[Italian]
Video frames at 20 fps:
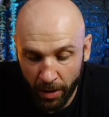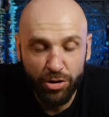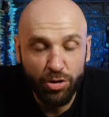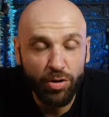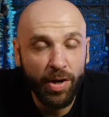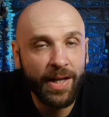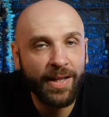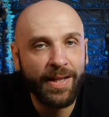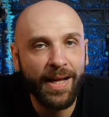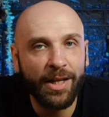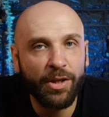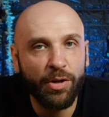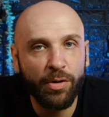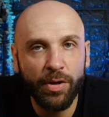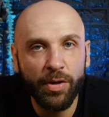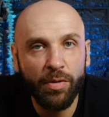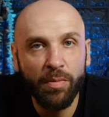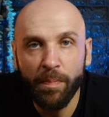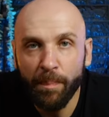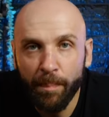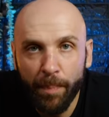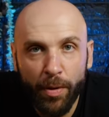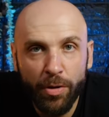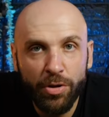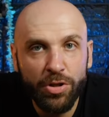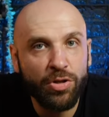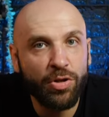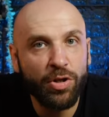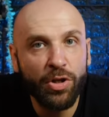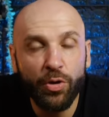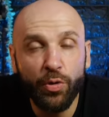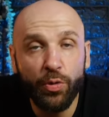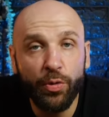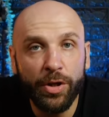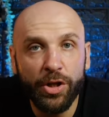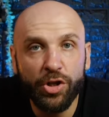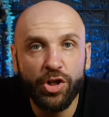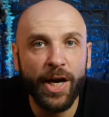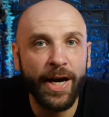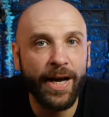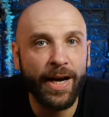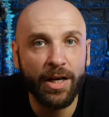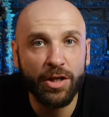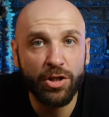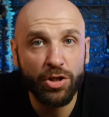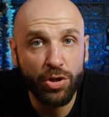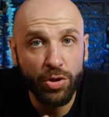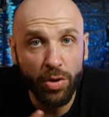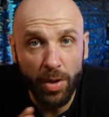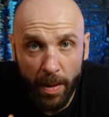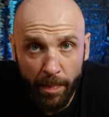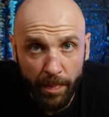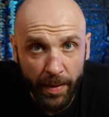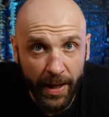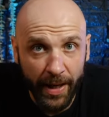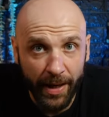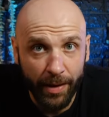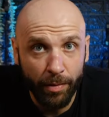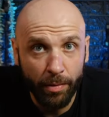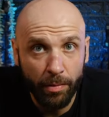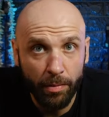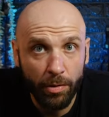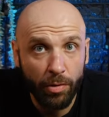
Sono andato in un posto in cui c'era sole pieno,